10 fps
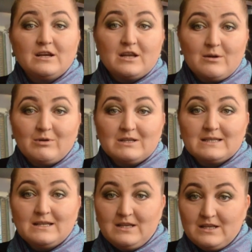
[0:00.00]
крепко
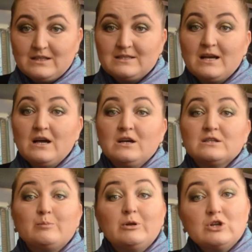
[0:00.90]
соединилась
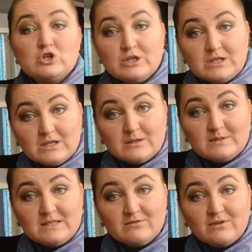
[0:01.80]
с положительным
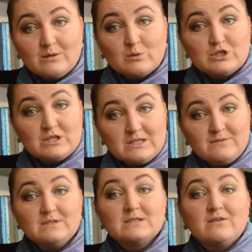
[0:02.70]
символом
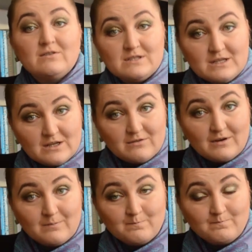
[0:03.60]
рождественского
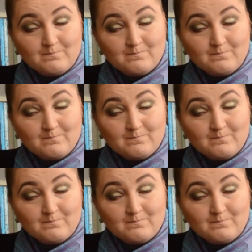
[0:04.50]
дерева.